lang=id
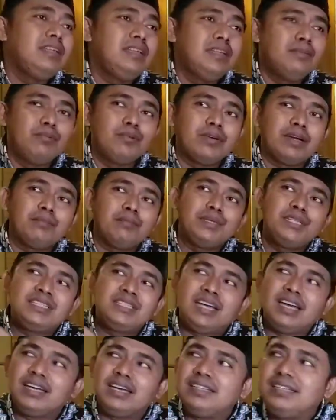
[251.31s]
Ini bukan
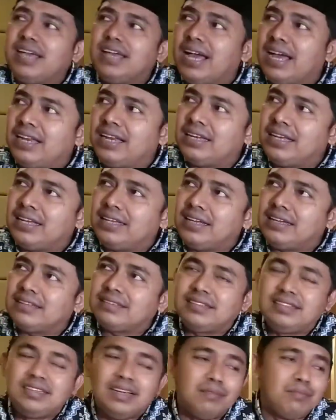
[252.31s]
mencari anak yang
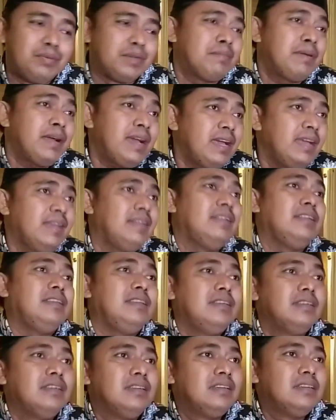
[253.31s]
sedang bermain
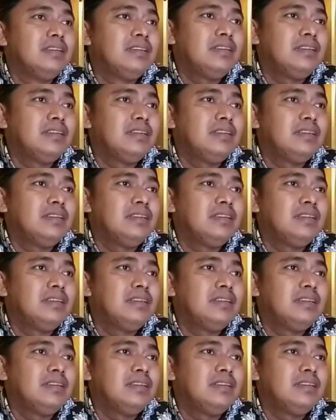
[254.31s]
ini